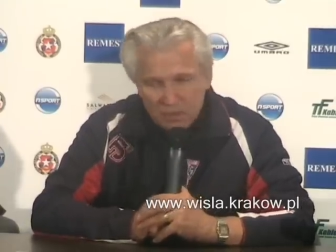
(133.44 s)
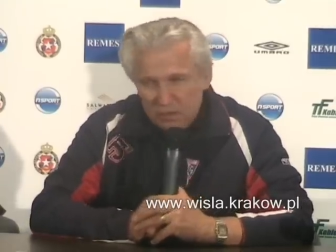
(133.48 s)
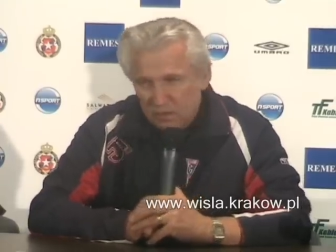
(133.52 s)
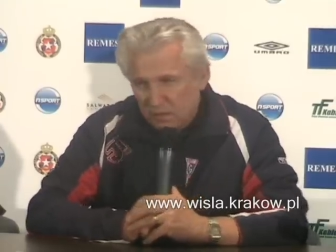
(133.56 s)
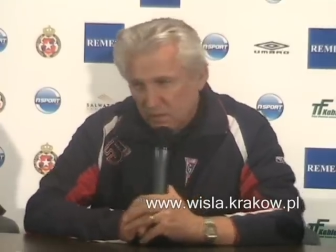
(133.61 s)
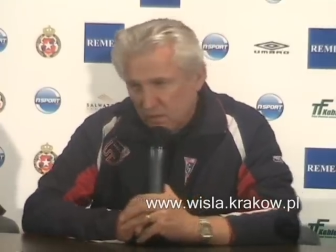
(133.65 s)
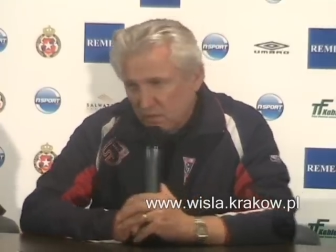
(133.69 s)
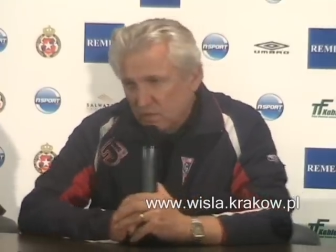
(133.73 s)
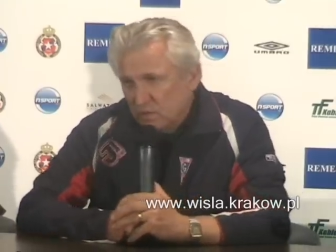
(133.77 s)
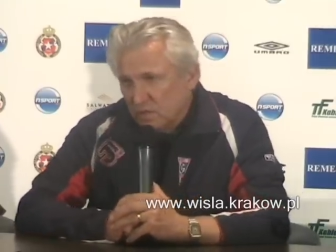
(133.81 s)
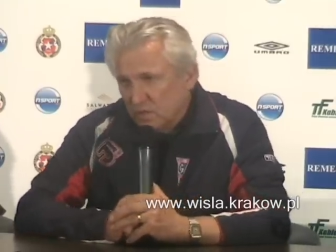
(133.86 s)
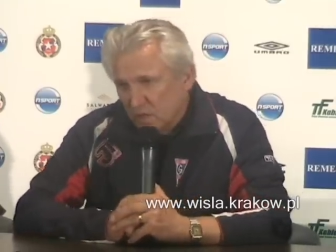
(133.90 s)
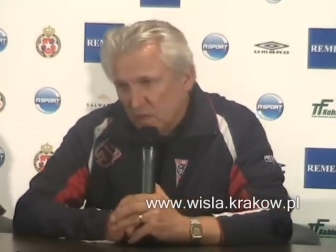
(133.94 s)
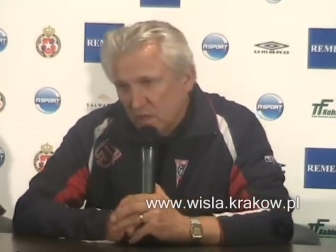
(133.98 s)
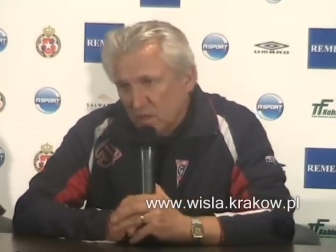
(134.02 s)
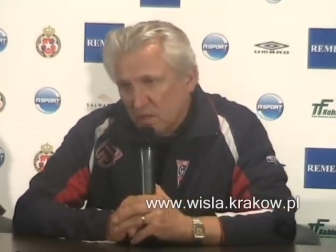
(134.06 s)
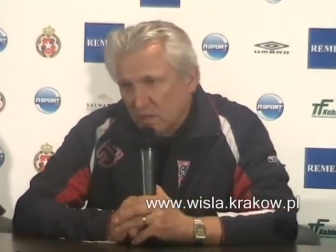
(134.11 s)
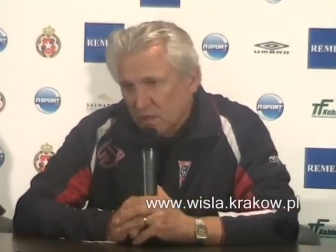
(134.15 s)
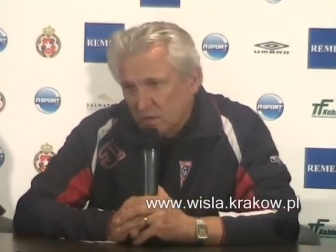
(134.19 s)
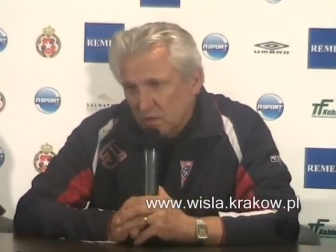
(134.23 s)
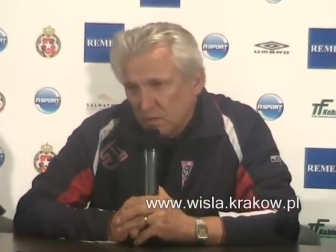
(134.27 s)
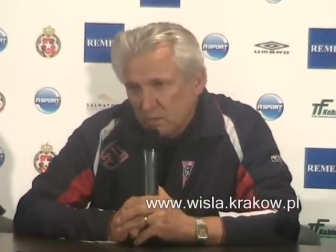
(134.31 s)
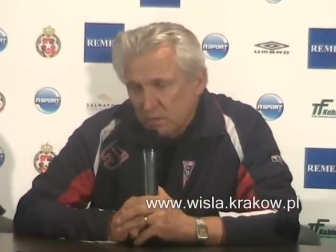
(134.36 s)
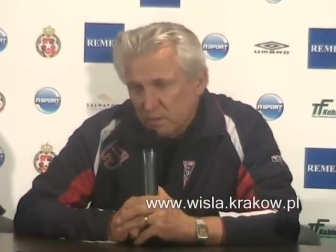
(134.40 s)
też
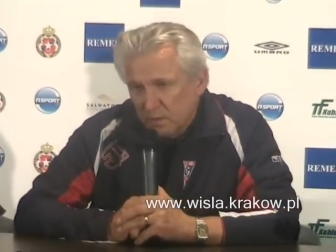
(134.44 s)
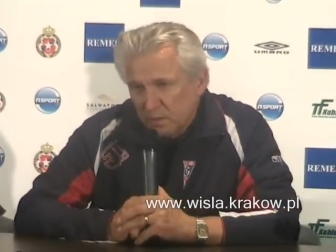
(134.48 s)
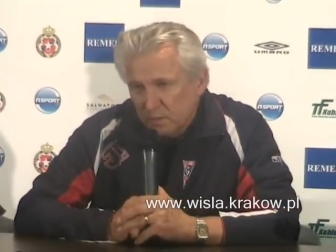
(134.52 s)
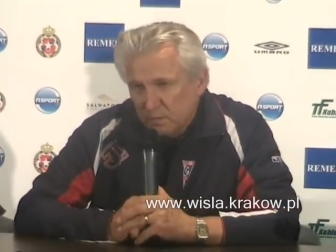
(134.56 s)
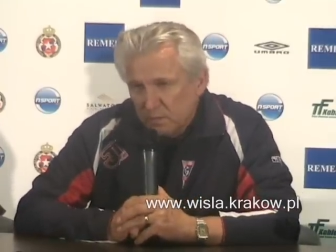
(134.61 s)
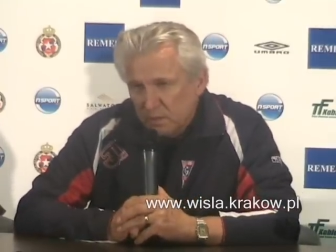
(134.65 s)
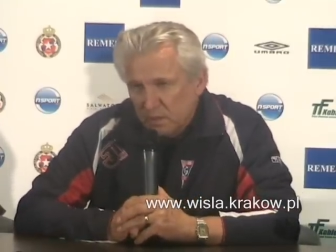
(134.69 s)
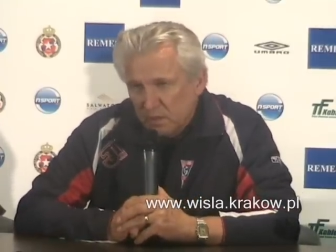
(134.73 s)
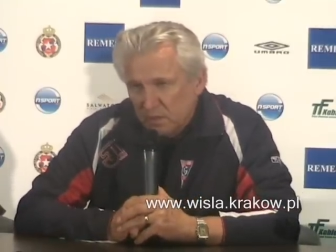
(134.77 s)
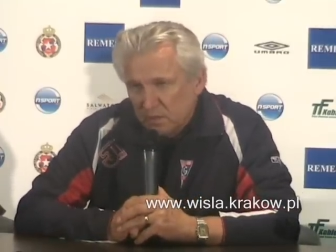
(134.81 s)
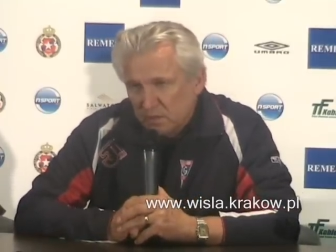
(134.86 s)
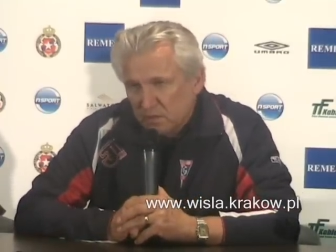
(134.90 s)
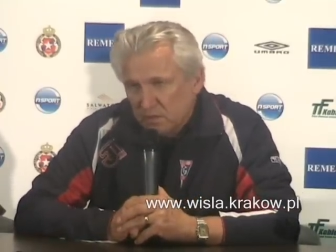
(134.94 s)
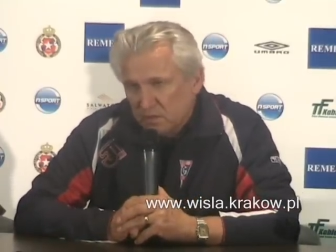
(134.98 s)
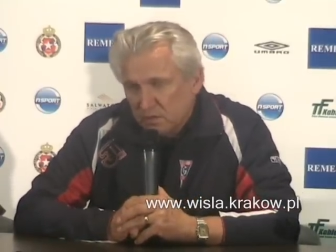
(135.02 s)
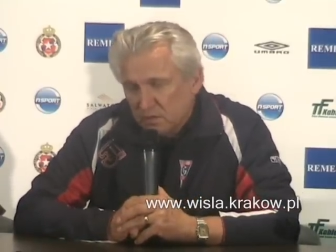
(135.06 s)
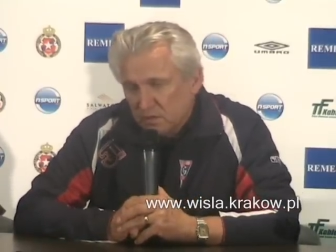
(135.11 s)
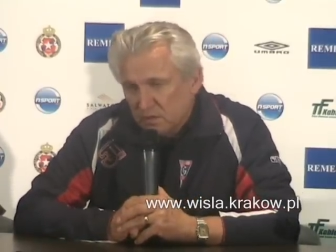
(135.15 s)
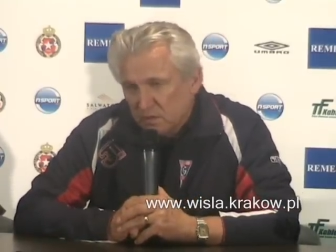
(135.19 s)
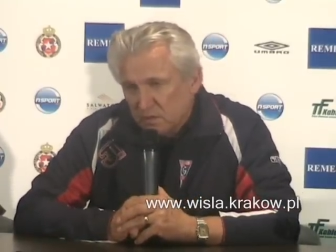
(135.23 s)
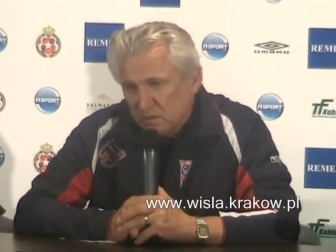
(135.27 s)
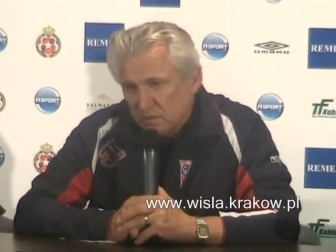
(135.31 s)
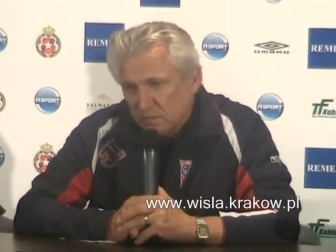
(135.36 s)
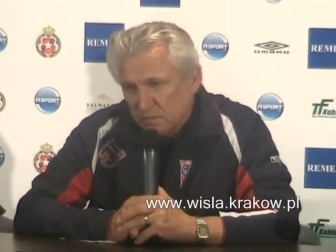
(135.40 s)
zagrała dobry mecz,
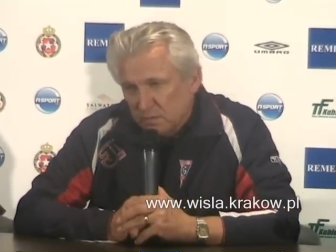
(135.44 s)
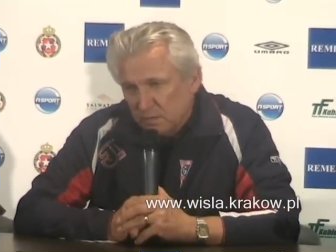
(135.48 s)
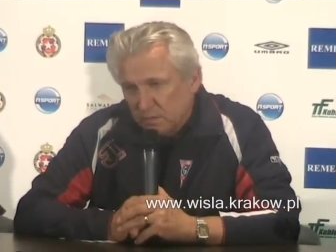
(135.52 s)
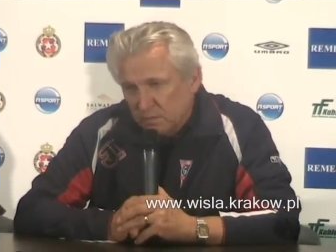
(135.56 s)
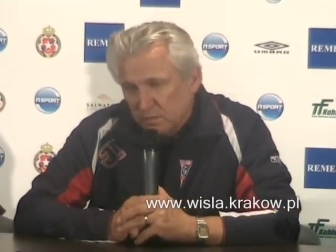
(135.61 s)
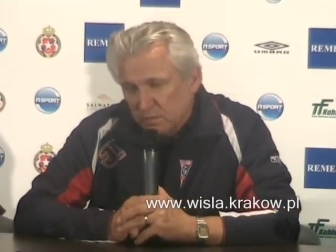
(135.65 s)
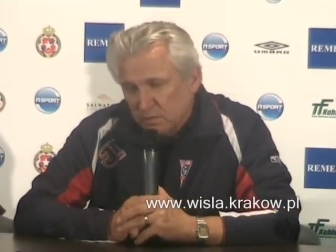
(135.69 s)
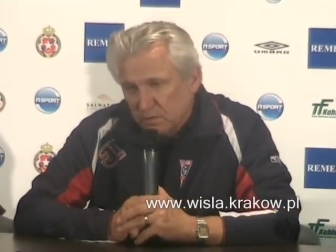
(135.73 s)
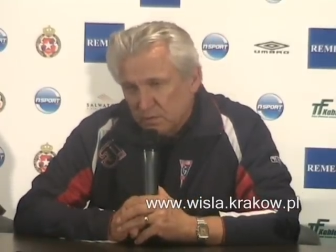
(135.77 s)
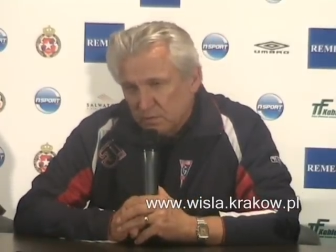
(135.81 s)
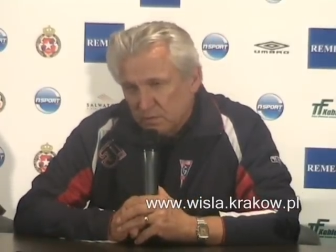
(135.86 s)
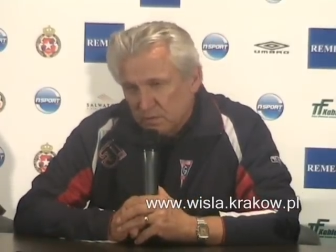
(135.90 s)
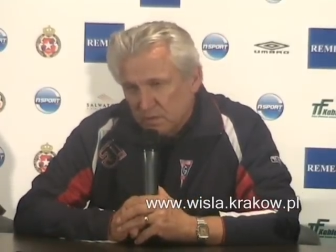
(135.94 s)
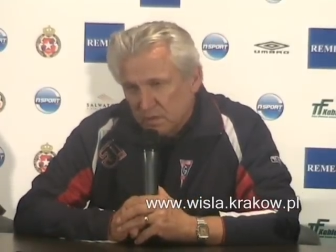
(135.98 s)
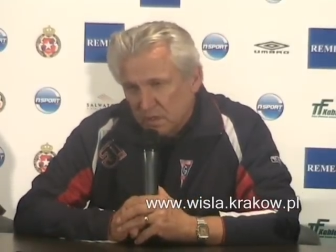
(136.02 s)
e, po prostu